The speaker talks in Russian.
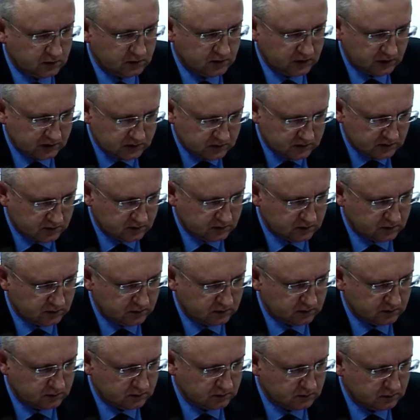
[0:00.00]
даст э,
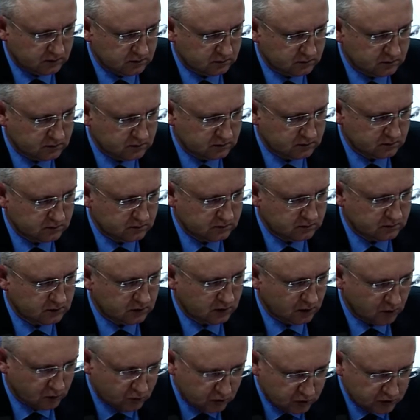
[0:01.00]

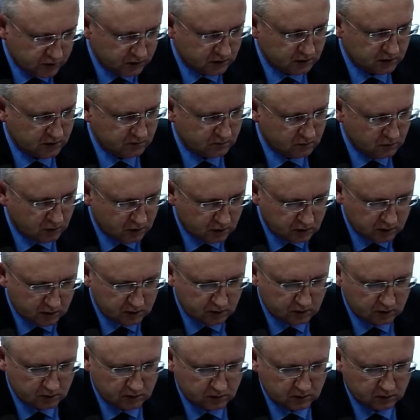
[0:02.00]
хороший рывок
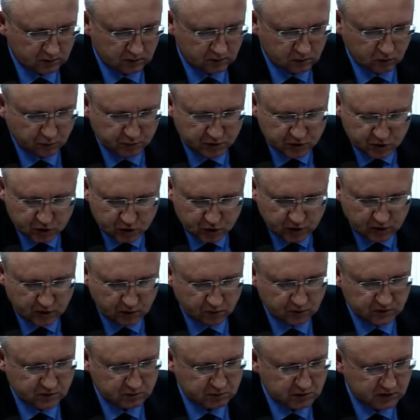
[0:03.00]
э, к
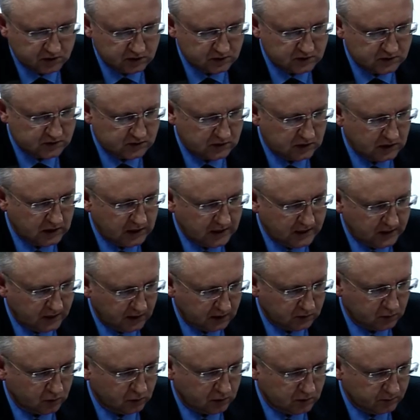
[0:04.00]
уменьшению смертности –
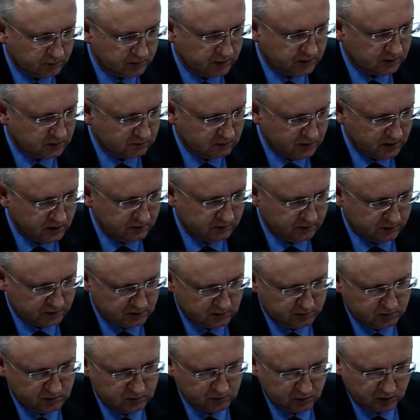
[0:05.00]
это укомплектование
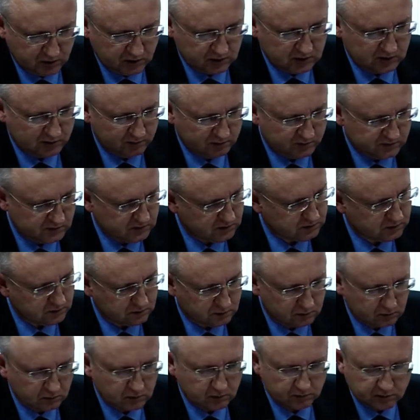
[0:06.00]
врачебными кадрами всех
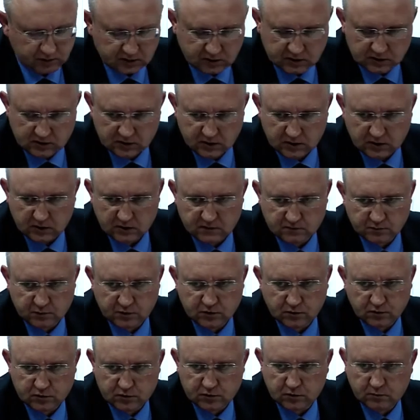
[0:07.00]
структурных подразделений, в
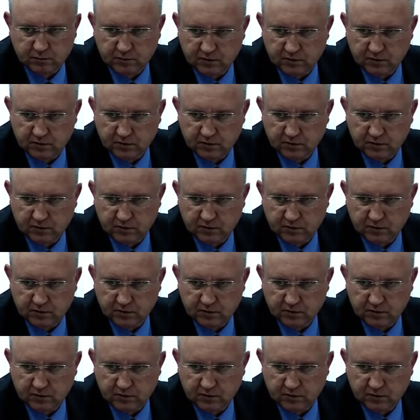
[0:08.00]
первую очередь